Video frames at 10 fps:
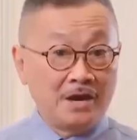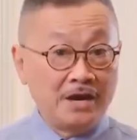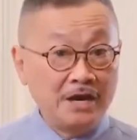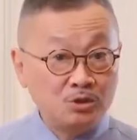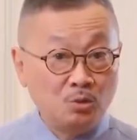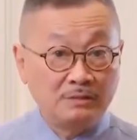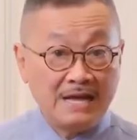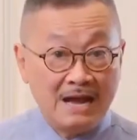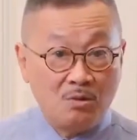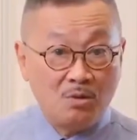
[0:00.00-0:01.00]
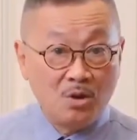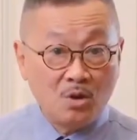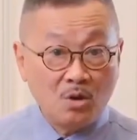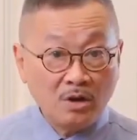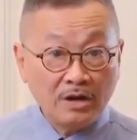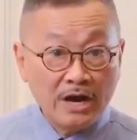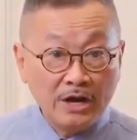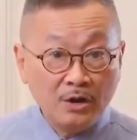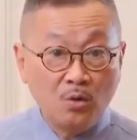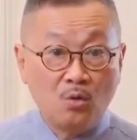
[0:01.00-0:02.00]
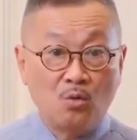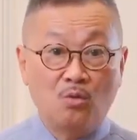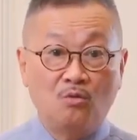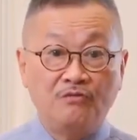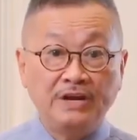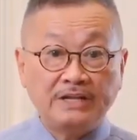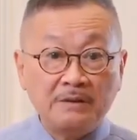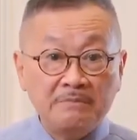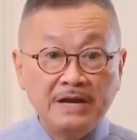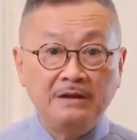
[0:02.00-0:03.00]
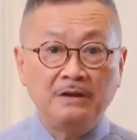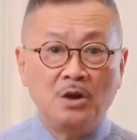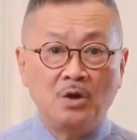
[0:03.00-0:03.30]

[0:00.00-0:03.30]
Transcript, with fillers: Khi dùng tảo có đầy đủ vitamin,